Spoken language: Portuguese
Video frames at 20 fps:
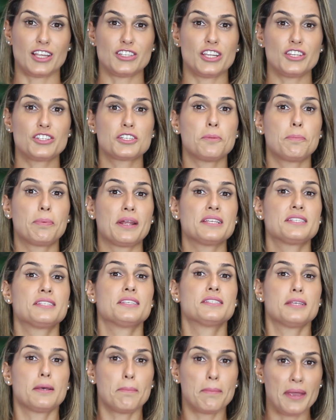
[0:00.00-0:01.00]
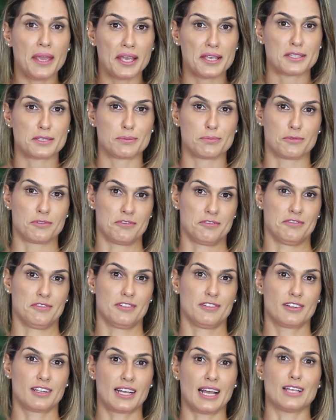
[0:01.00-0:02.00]
Tem gente que precisa mesmo,
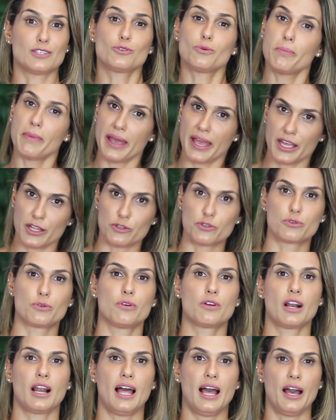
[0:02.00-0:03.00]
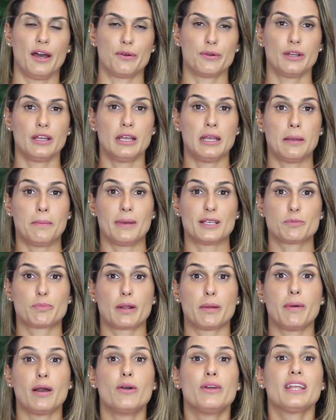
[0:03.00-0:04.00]
caso médico, claro,
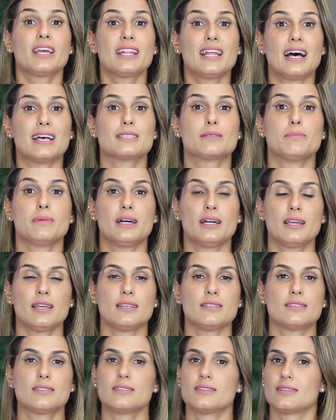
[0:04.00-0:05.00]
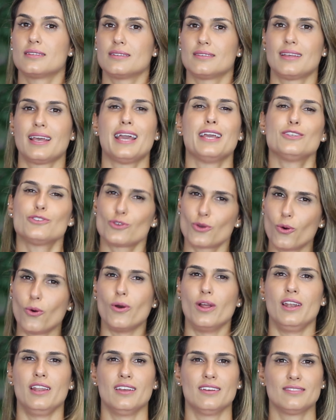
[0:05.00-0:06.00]
mas para a maioria das mães é
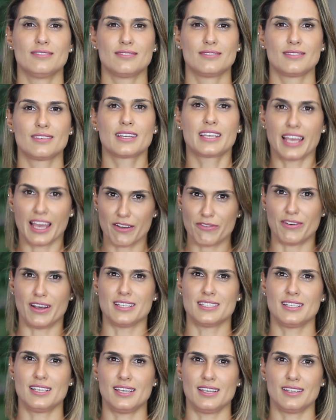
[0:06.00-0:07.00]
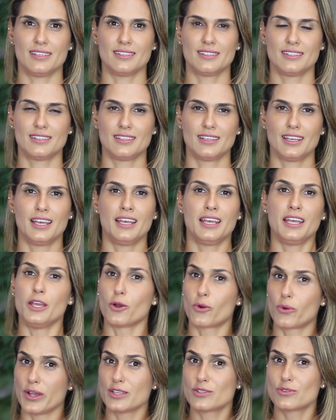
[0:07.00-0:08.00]
escolha. Quer fazer?
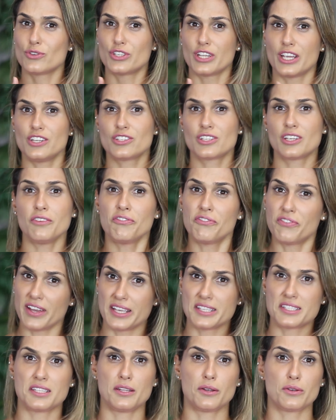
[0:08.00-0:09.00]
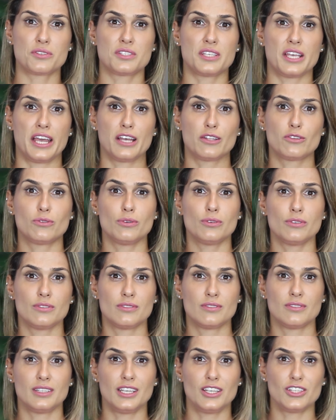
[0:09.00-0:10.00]
Eu conheço gente que fez e deu certo
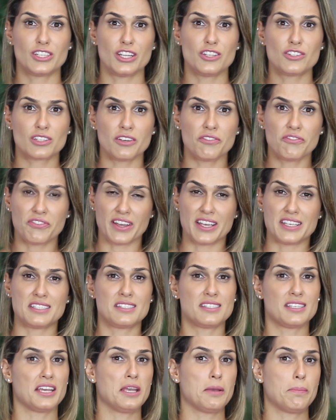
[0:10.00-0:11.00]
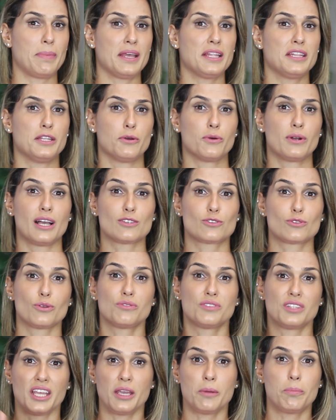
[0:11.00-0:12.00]
e gente que fez e se arrependeu,
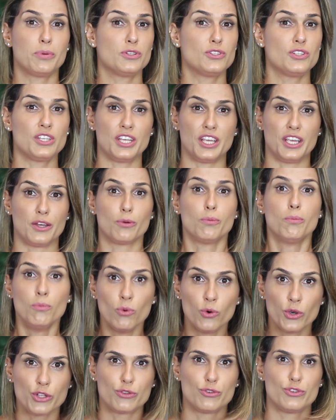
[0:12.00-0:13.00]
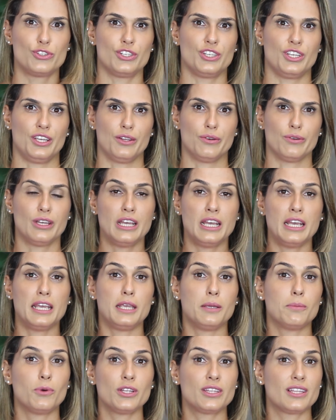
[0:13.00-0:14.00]
gastou tempo e dinheiro, muito dinheiro.
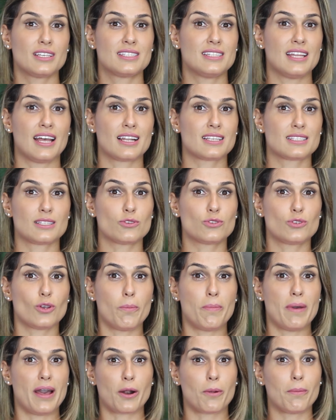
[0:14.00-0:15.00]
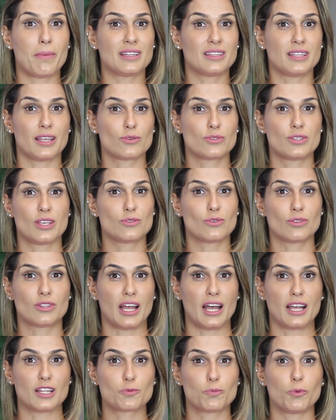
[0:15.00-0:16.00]
E muitas delas não souberam manter os
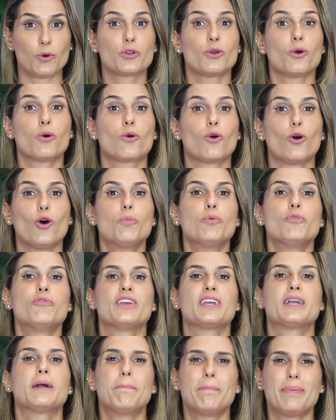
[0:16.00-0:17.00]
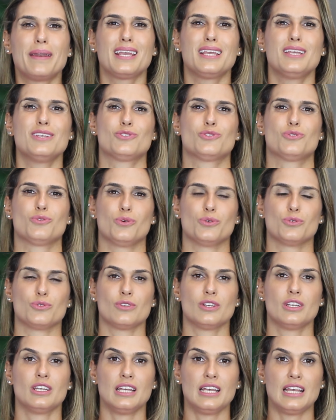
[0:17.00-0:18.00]
resultados porque o corpo fica
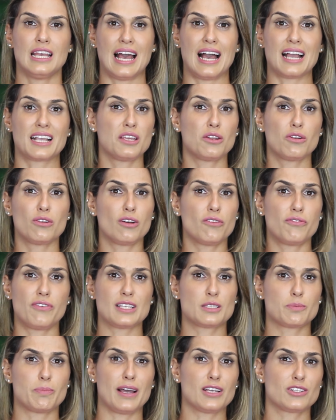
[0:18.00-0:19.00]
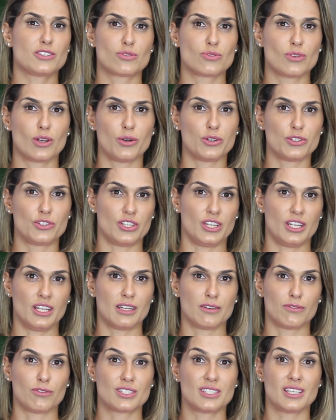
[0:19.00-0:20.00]
preguiçoso. Aquilo não faz parte da sua
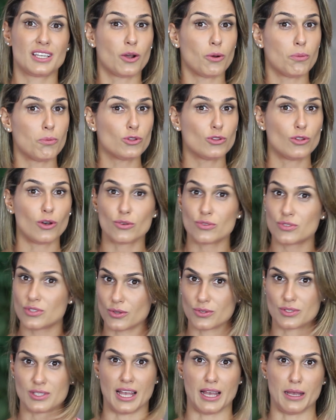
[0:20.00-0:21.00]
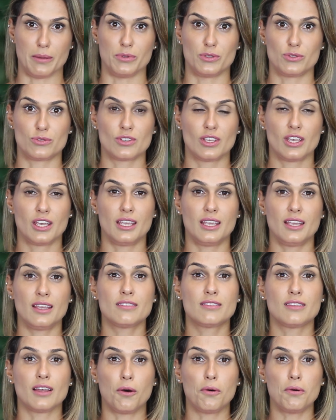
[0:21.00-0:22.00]
rotina, você não mudou os seus hábitos.
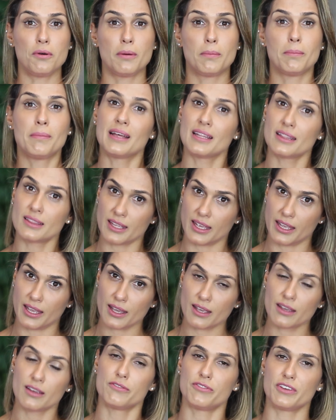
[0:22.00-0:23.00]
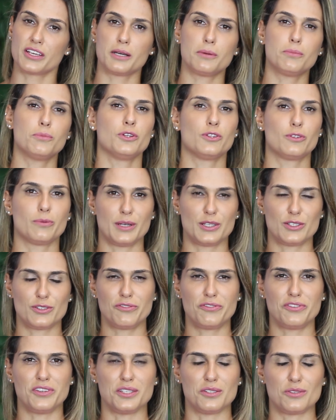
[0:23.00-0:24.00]
E então, manter fica muito
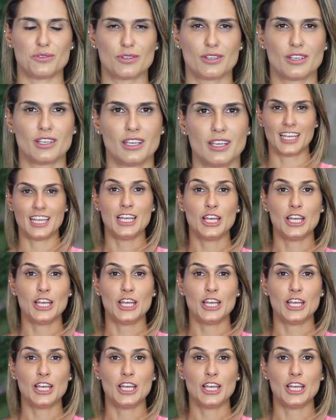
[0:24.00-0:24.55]
mais difícil.